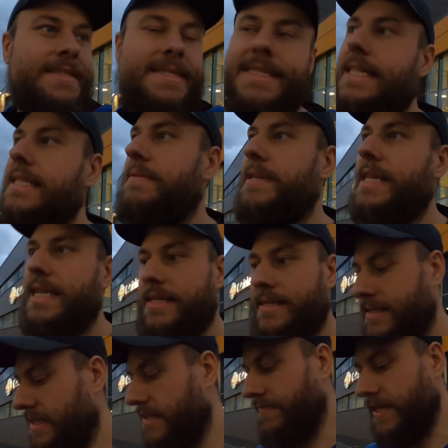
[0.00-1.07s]
Ein Satz mit
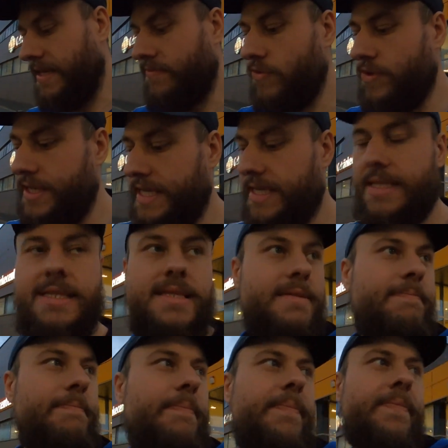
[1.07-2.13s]
X, das war wohl
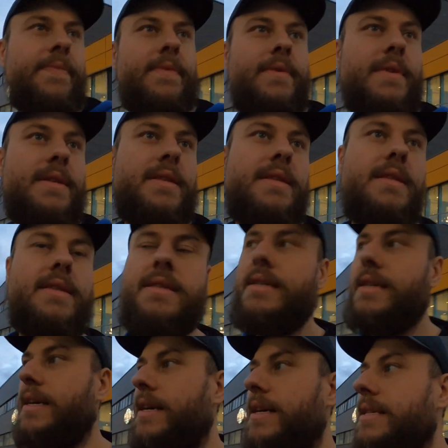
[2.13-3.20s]
nix.
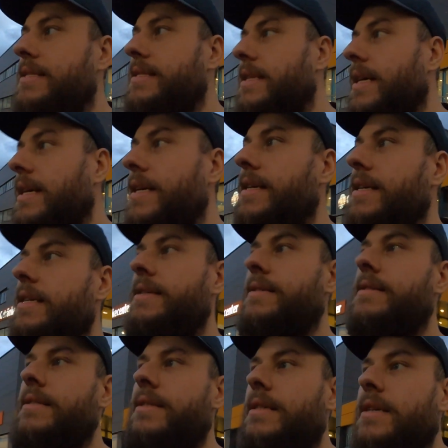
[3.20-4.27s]
Da ist leider
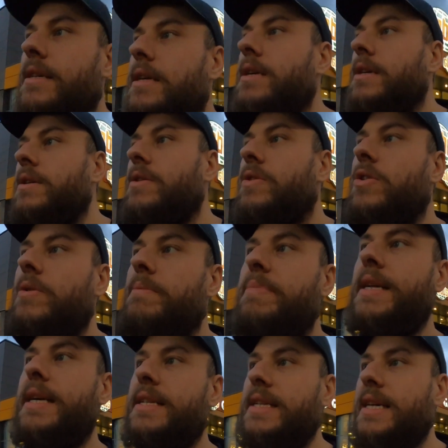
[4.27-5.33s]

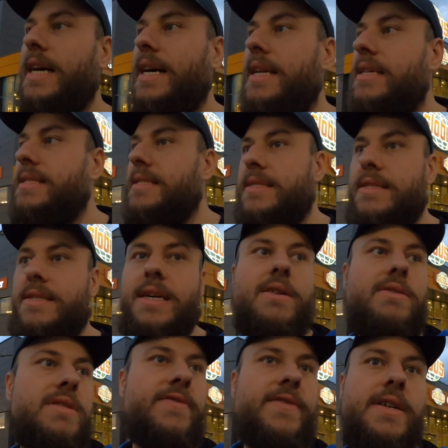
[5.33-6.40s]
komplett alles
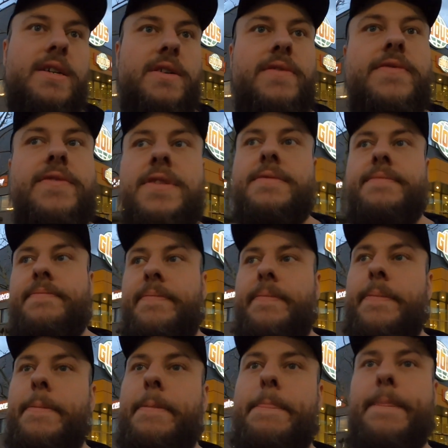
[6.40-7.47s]
ausverkauft.
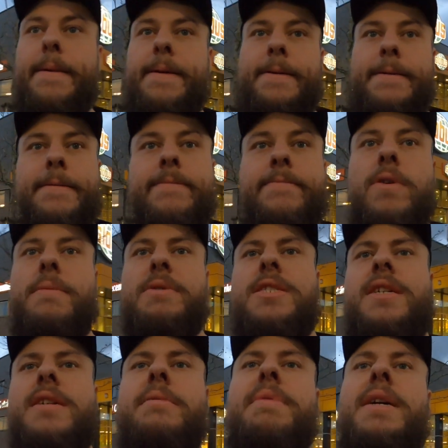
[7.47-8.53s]
Wo habe ich
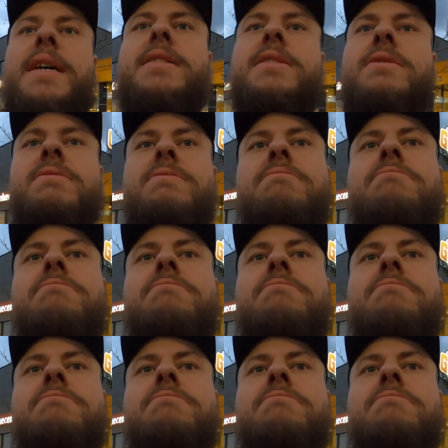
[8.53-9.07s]
denn geparkt?